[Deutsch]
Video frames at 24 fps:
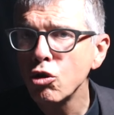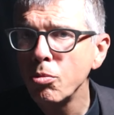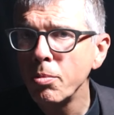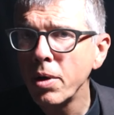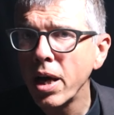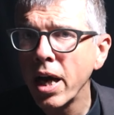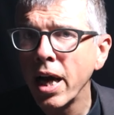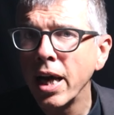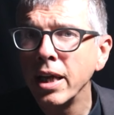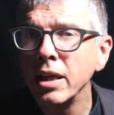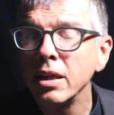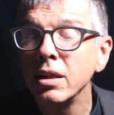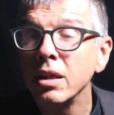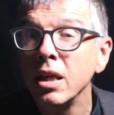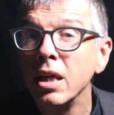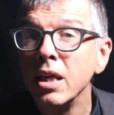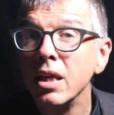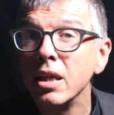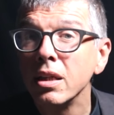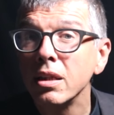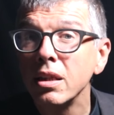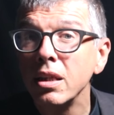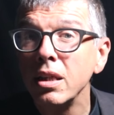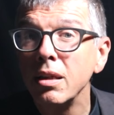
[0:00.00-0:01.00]
zum einen
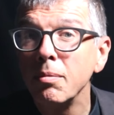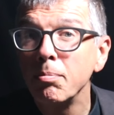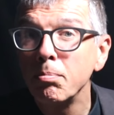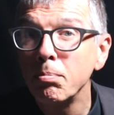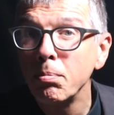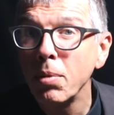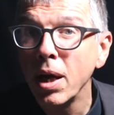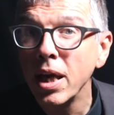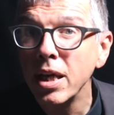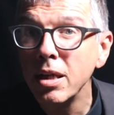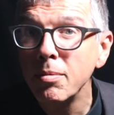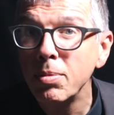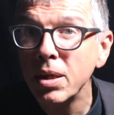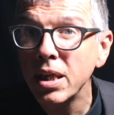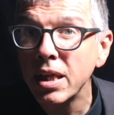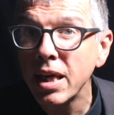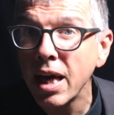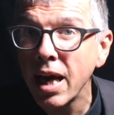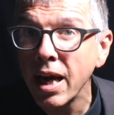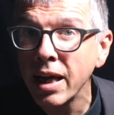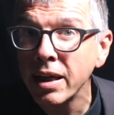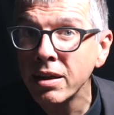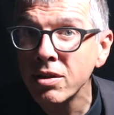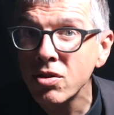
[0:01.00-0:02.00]
die
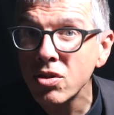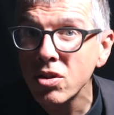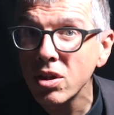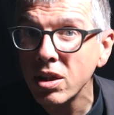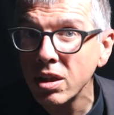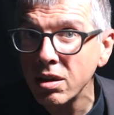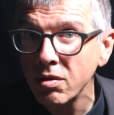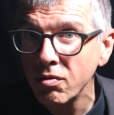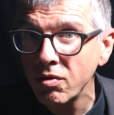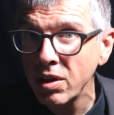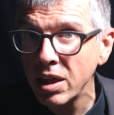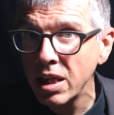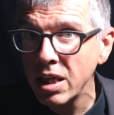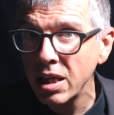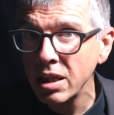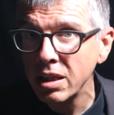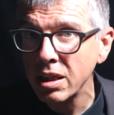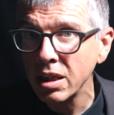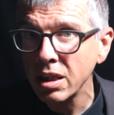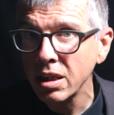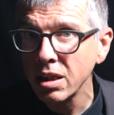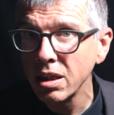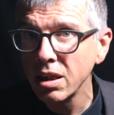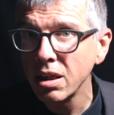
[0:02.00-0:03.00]
Babygangs in
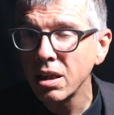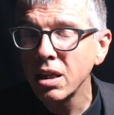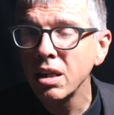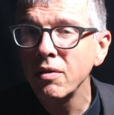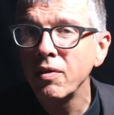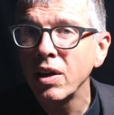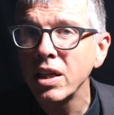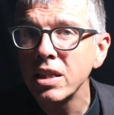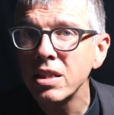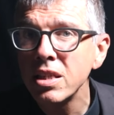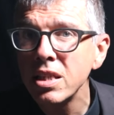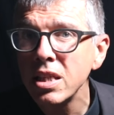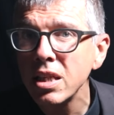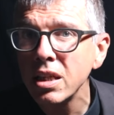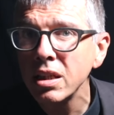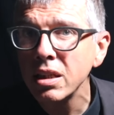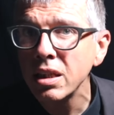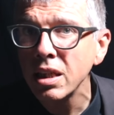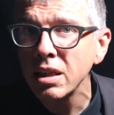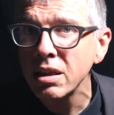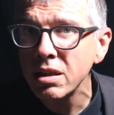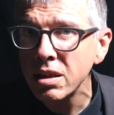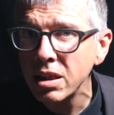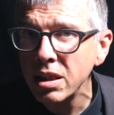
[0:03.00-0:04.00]
Venedig,
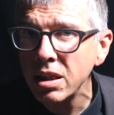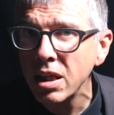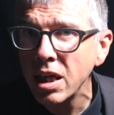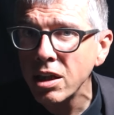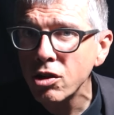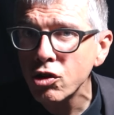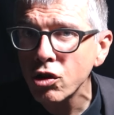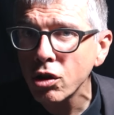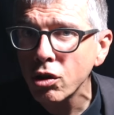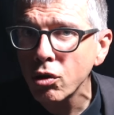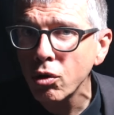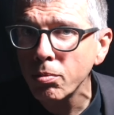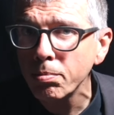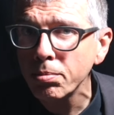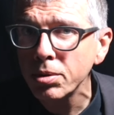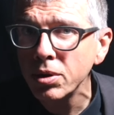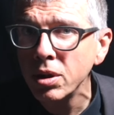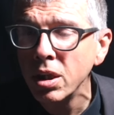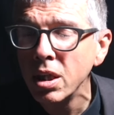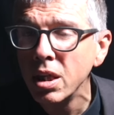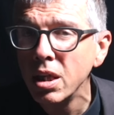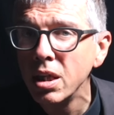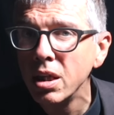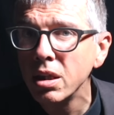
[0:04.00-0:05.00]
rivalisierende
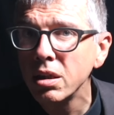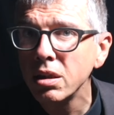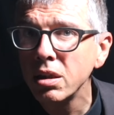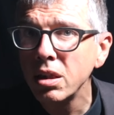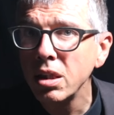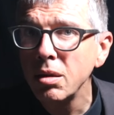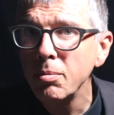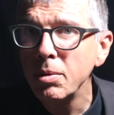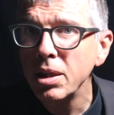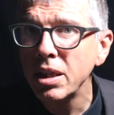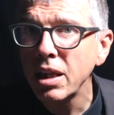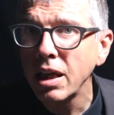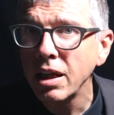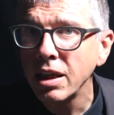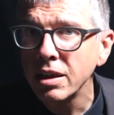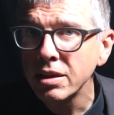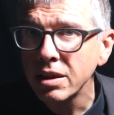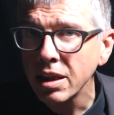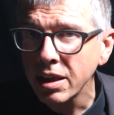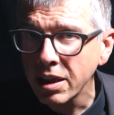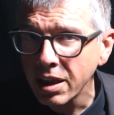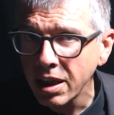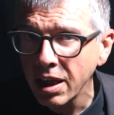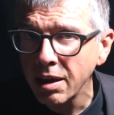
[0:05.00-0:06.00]
Teenagergruppen, die
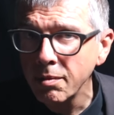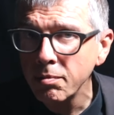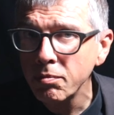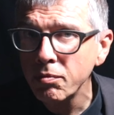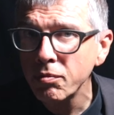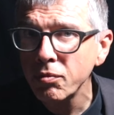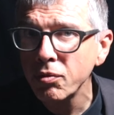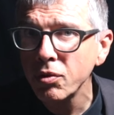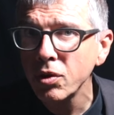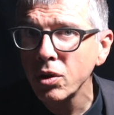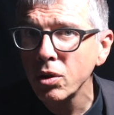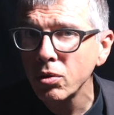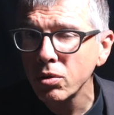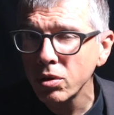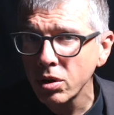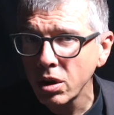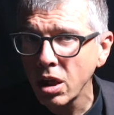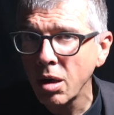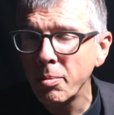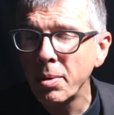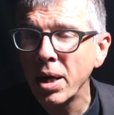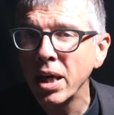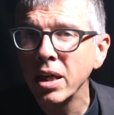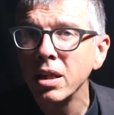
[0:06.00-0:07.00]
miteinander kämpfen und
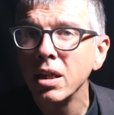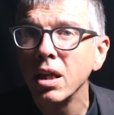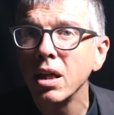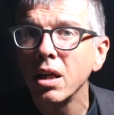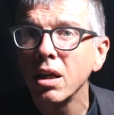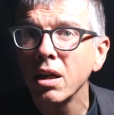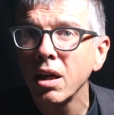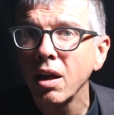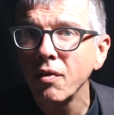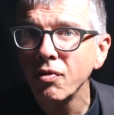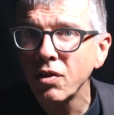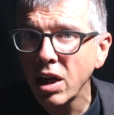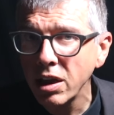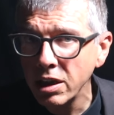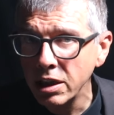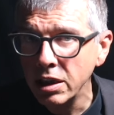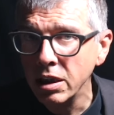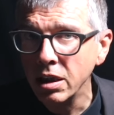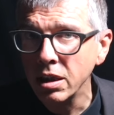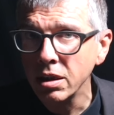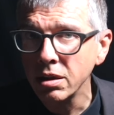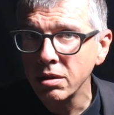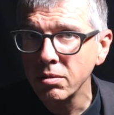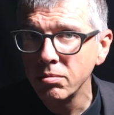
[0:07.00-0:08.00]
dabei
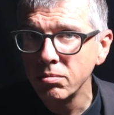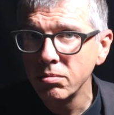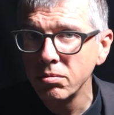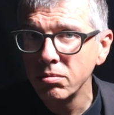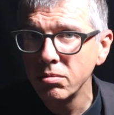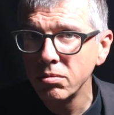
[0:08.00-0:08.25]
randalieren.